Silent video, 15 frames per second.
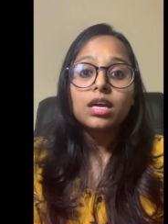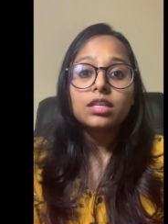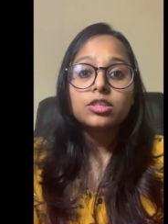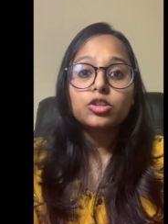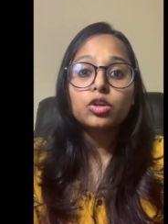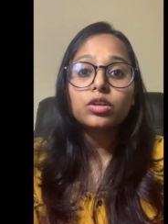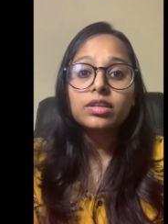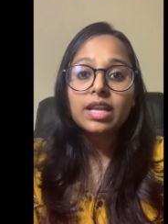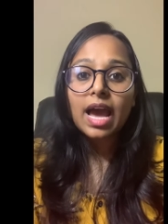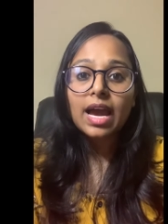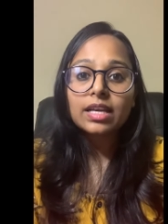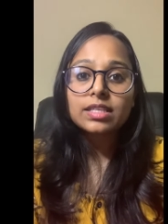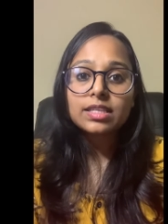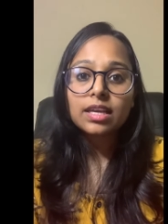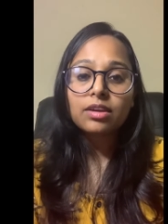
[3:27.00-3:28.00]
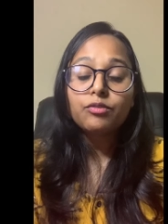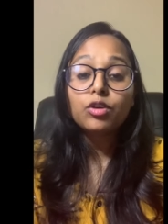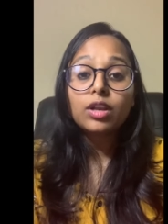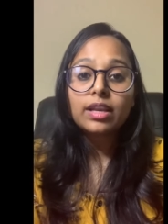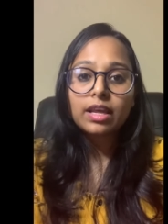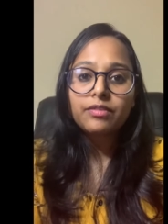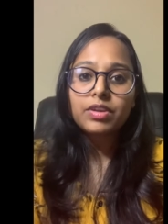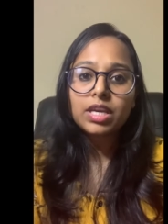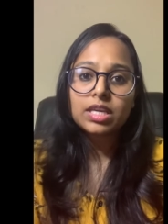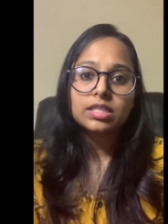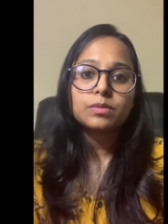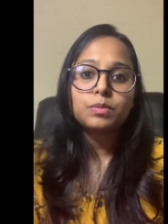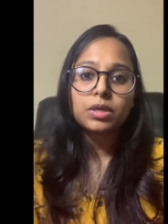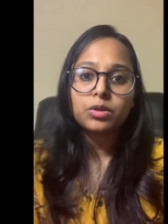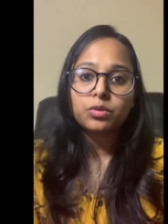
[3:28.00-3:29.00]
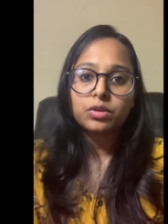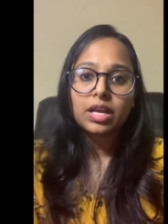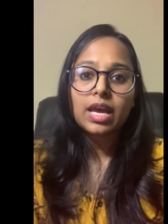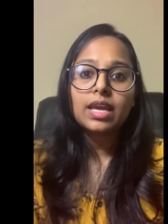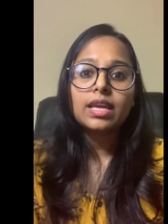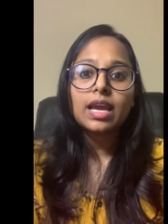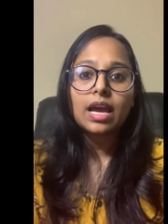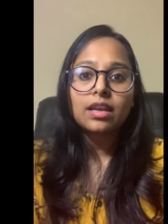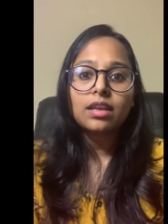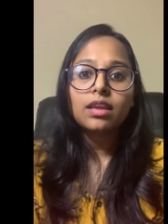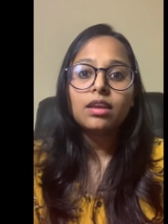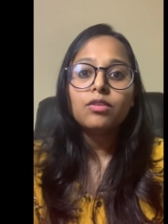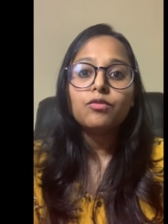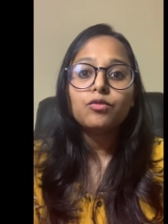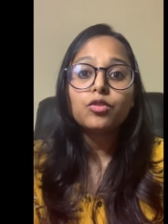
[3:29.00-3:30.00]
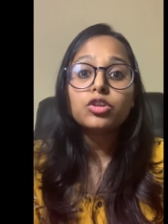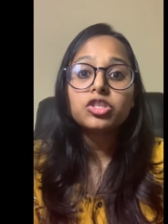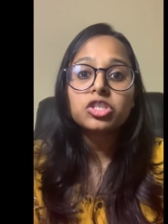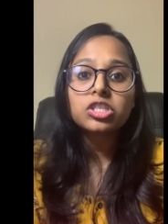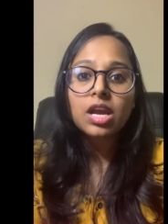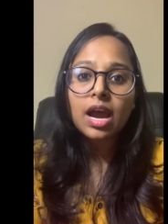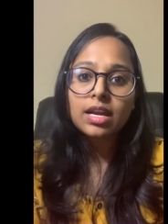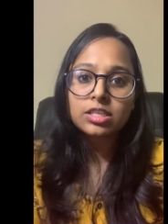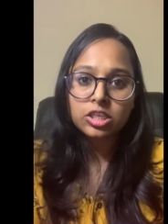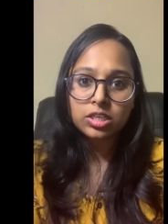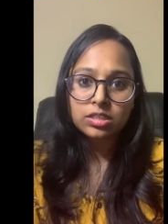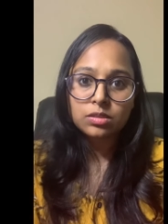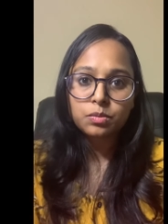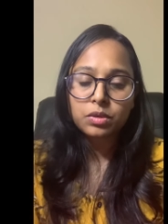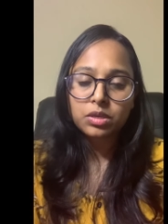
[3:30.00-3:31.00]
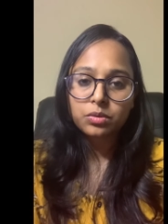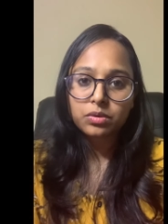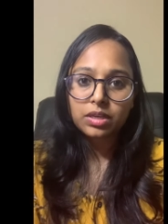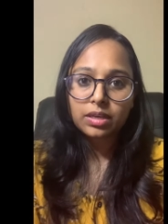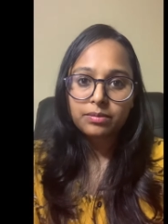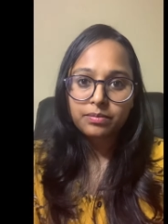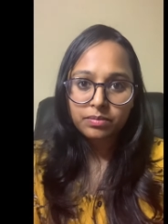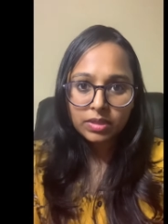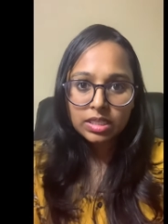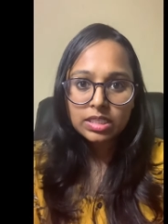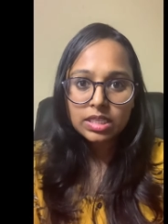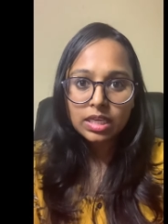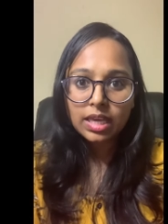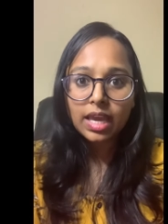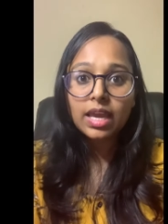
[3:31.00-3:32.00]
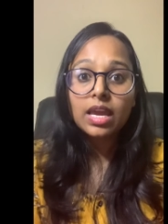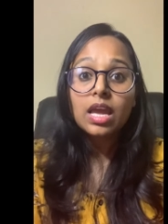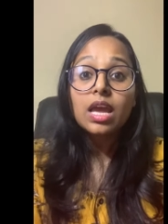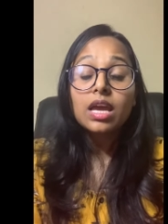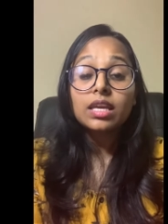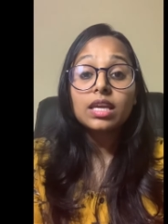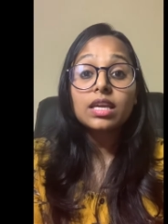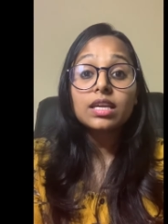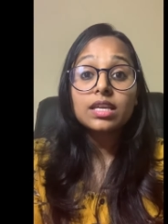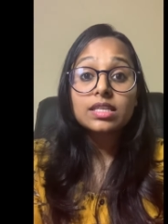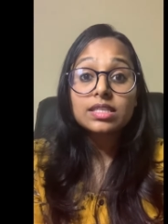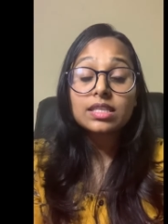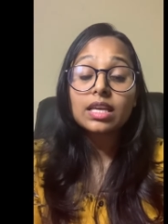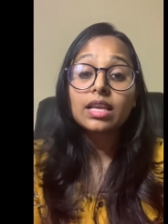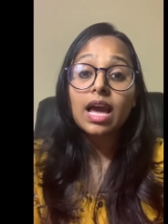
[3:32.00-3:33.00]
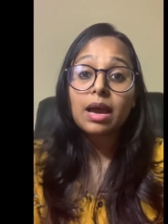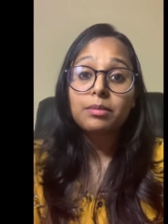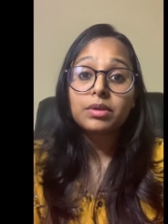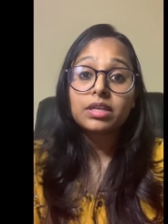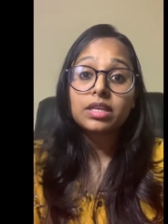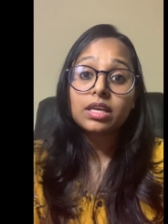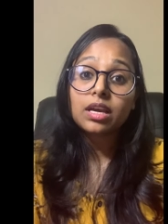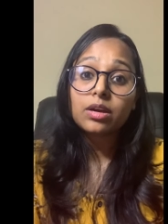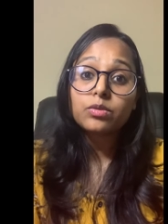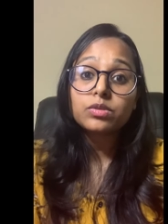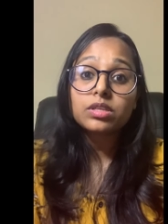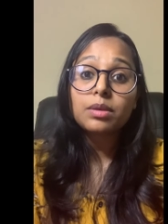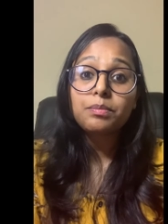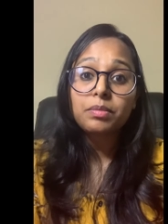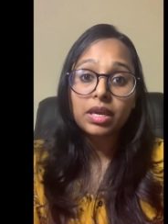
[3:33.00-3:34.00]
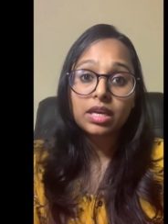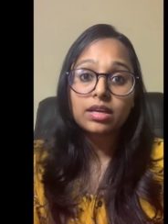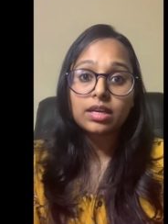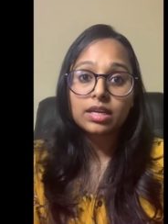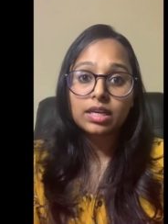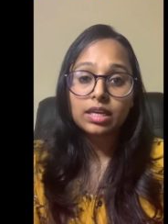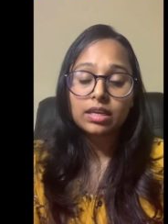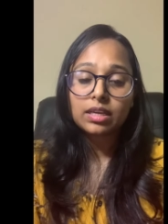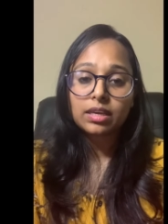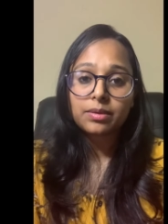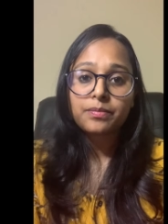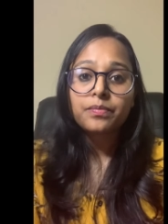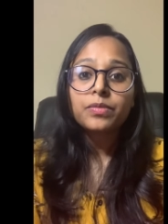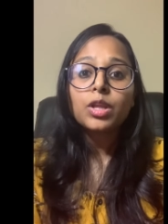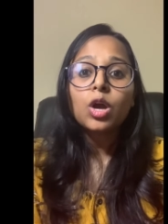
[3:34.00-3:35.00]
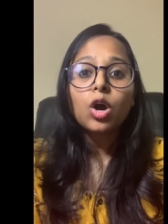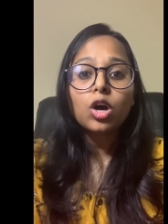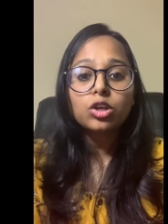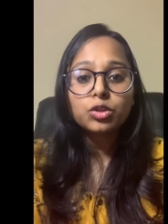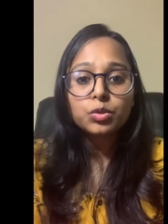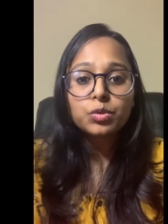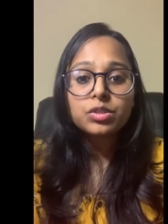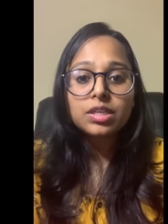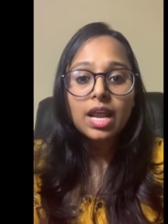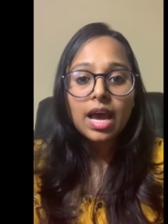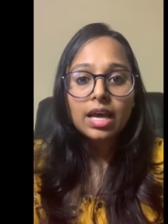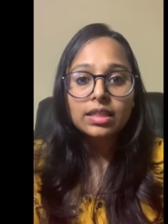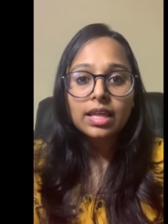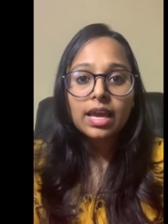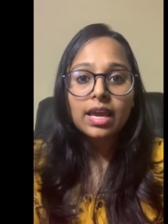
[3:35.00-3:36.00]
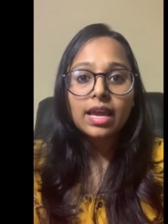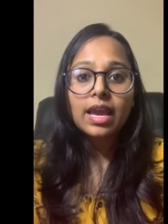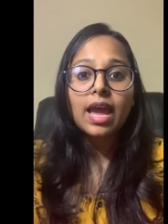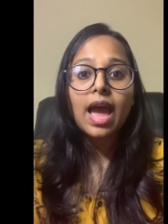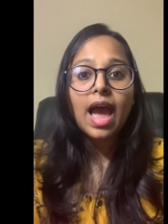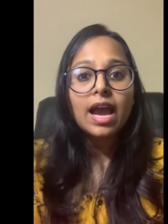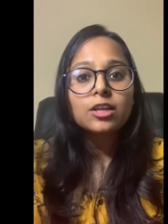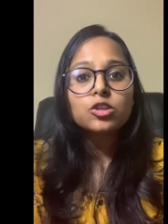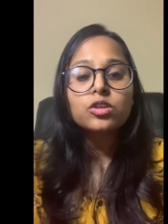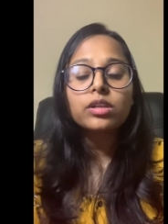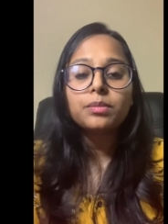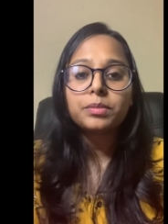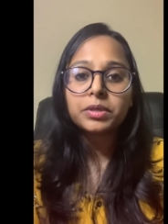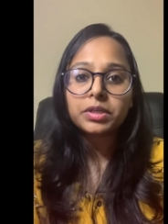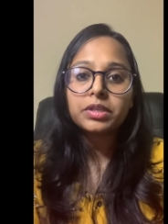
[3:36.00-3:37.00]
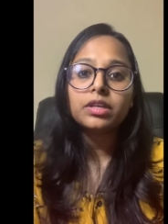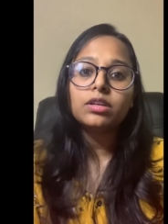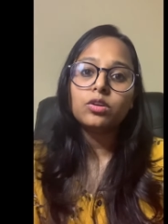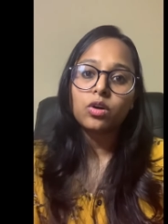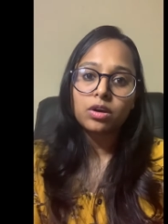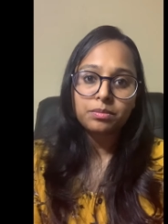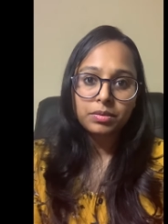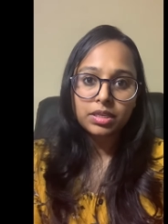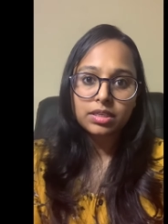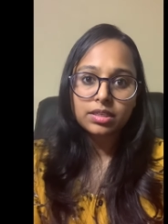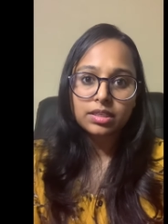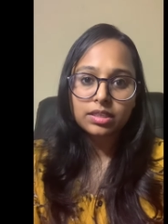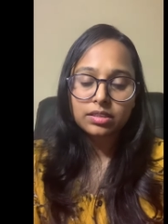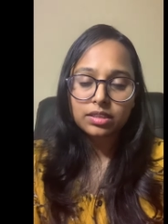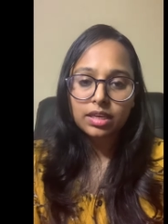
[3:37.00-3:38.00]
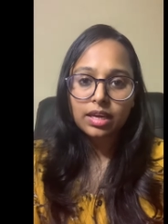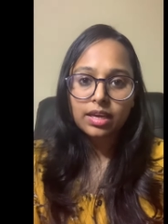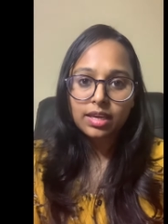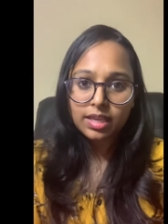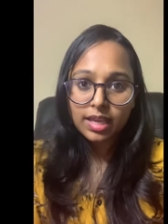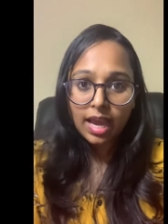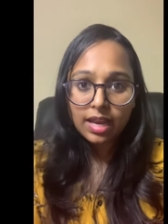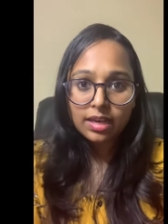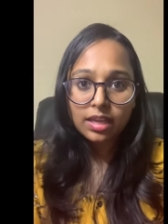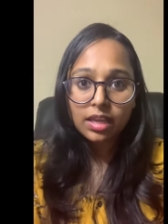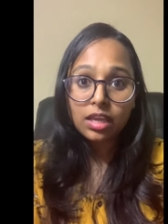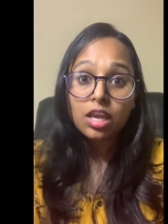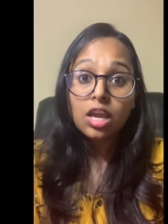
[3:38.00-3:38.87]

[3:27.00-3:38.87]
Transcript: जो टैक्स है वो लेवी किस पर हो रहा है यानी वो चार्ज किस पर हो रहा है ठीक है कि किसकी लाइबिलिटी है उसे पे करने की और दूसरा आता है एक्चुअल बर्डन कौन बियर करता है यानी